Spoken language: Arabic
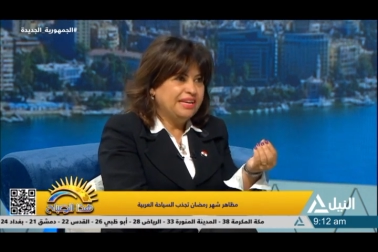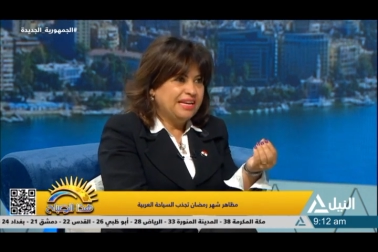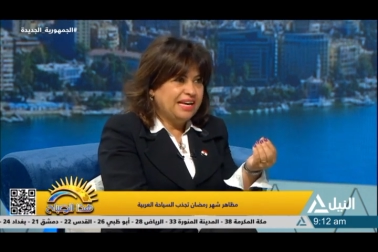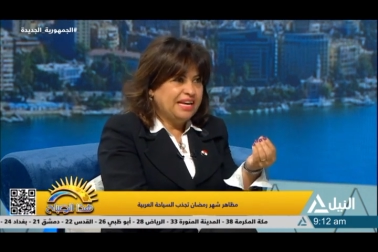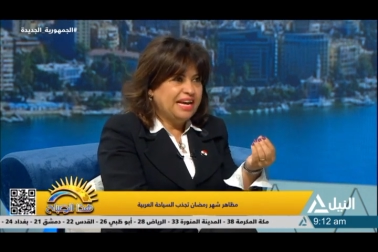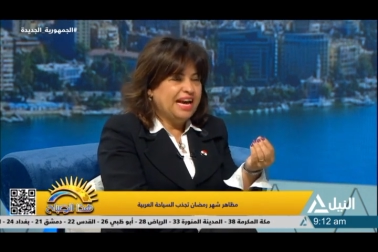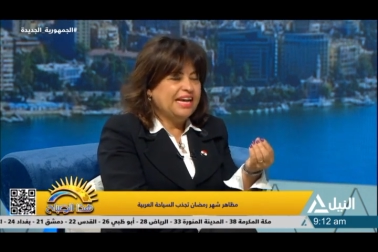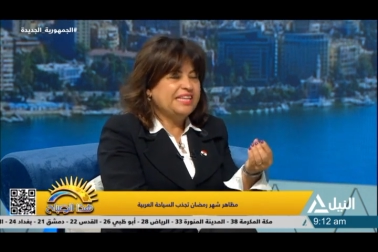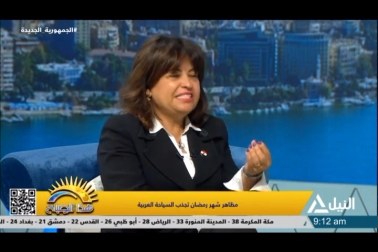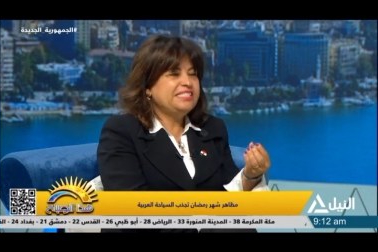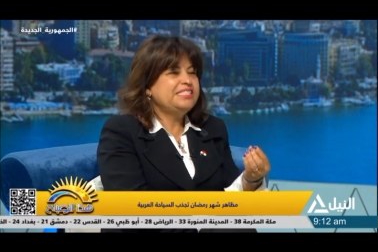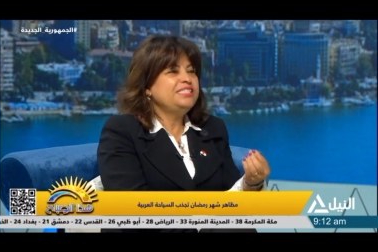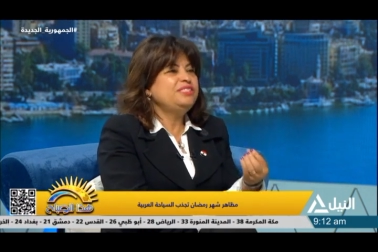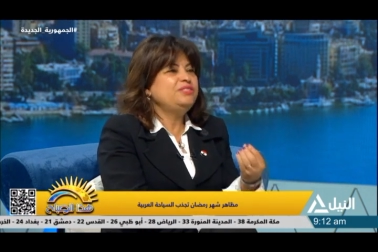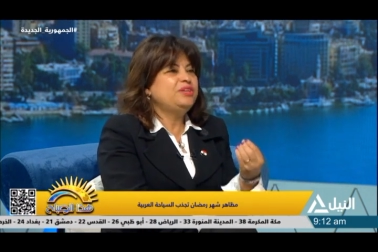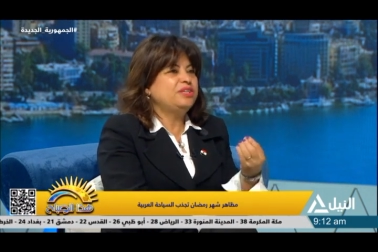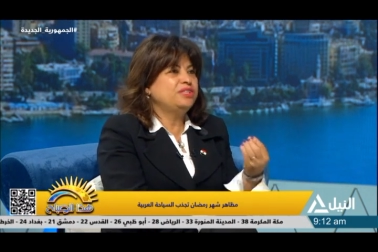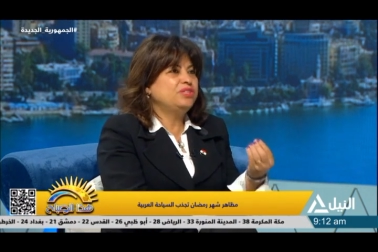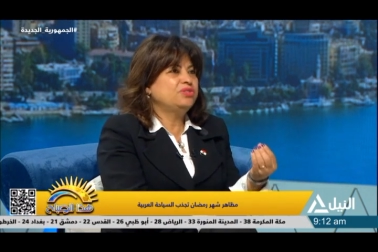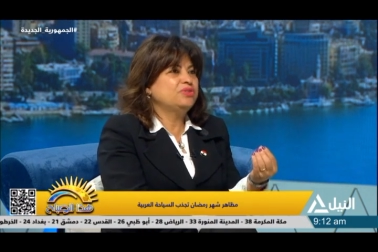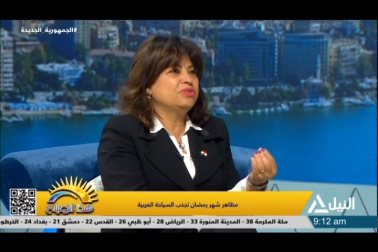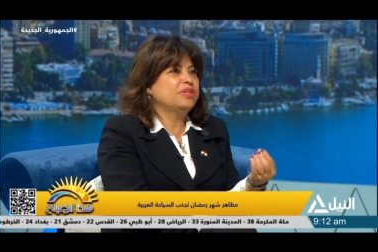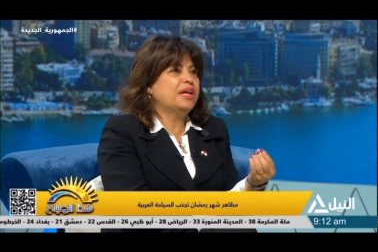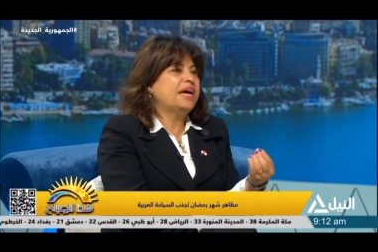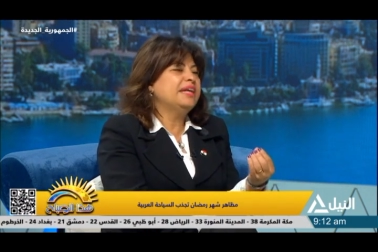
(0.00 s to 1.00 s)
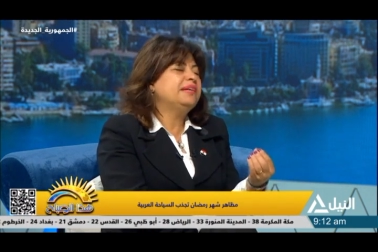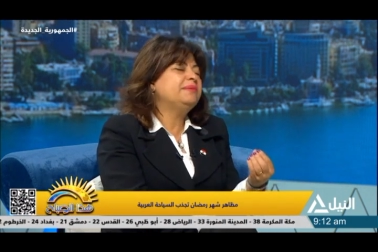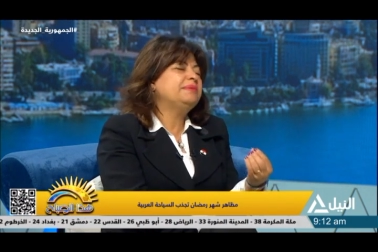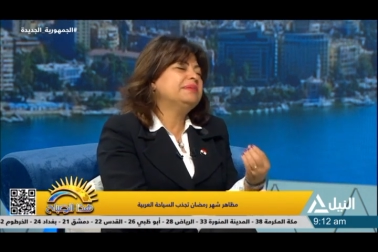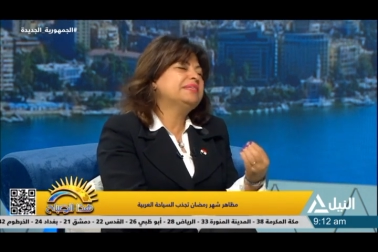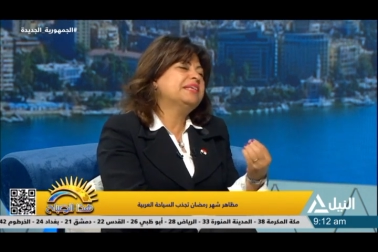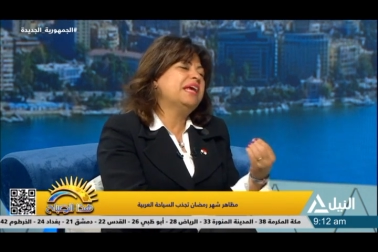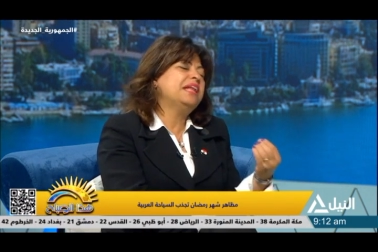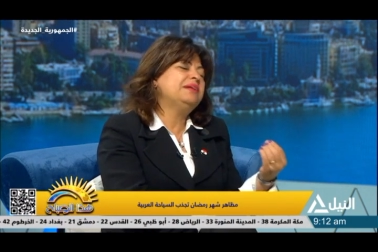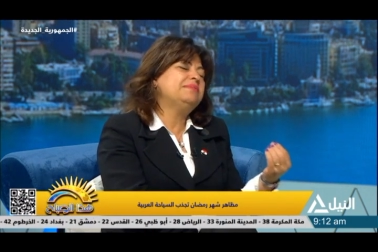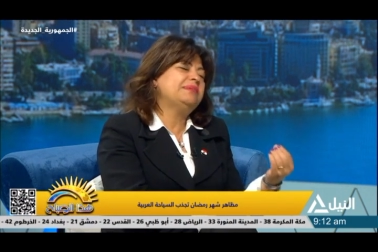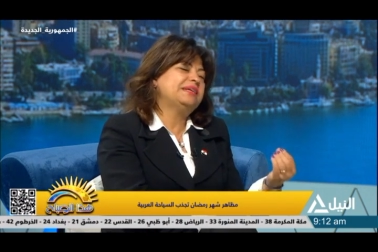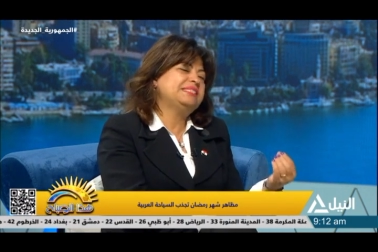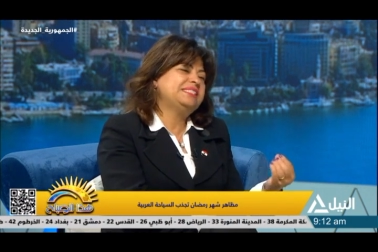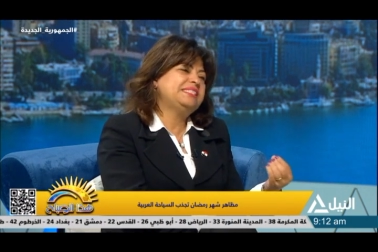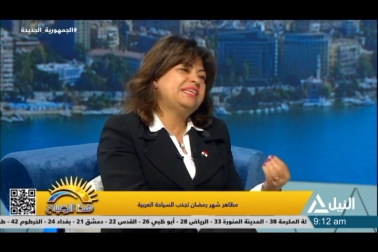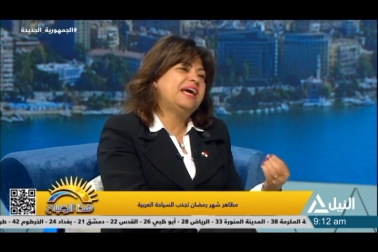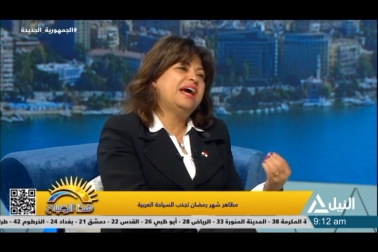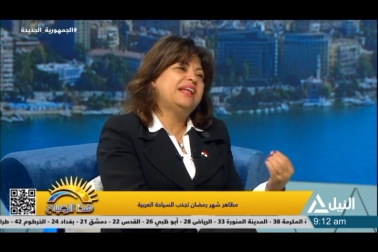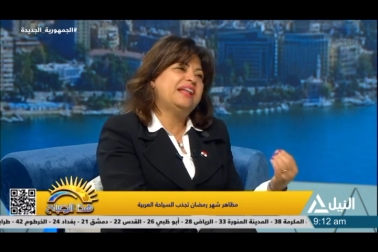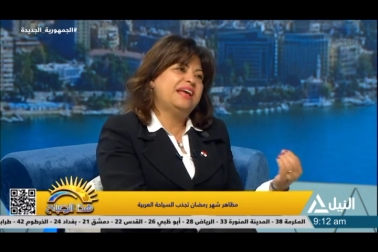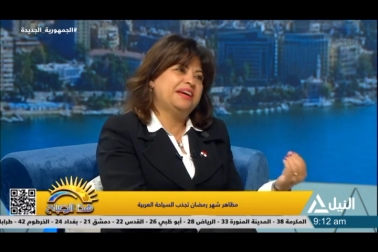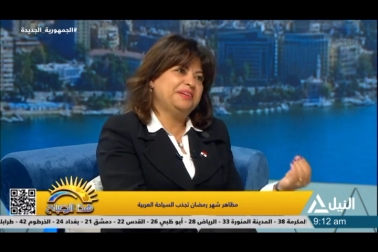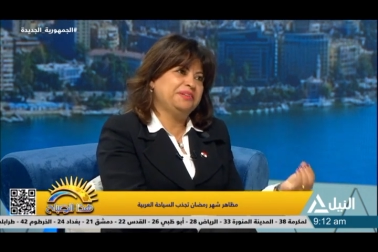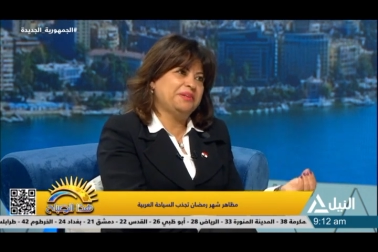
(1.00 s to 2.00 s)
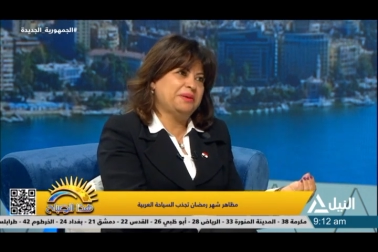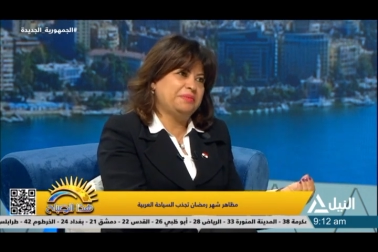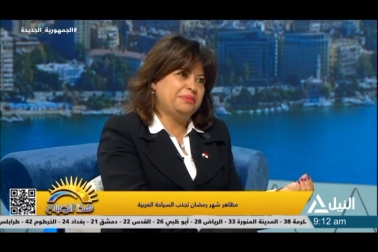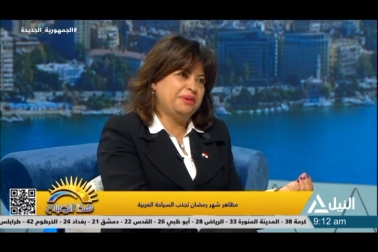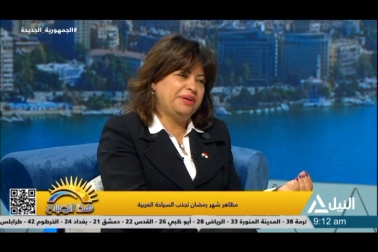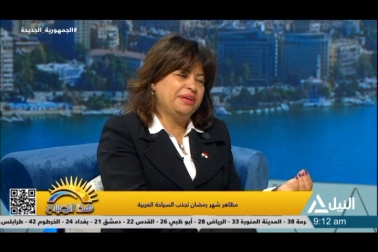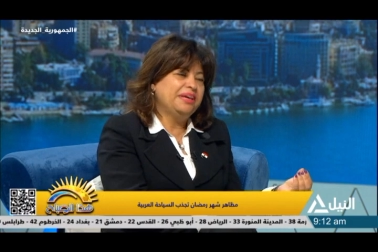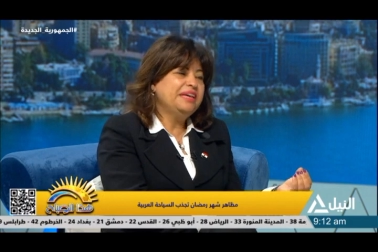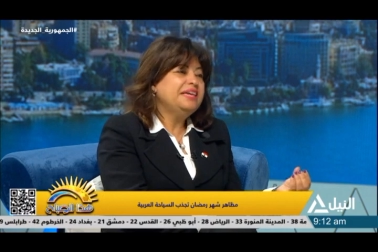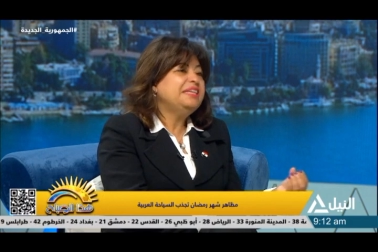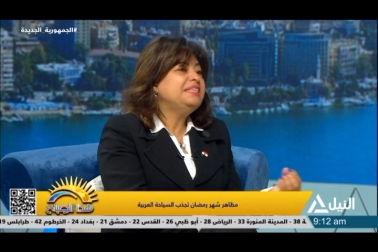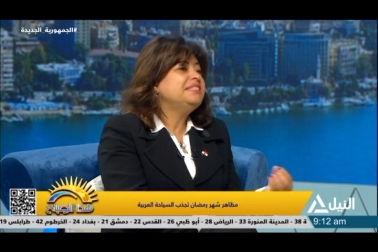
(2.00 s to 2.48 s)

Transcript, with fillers: عايزين يعيشوا ده انا بتكلم على السياحه الاجنبيه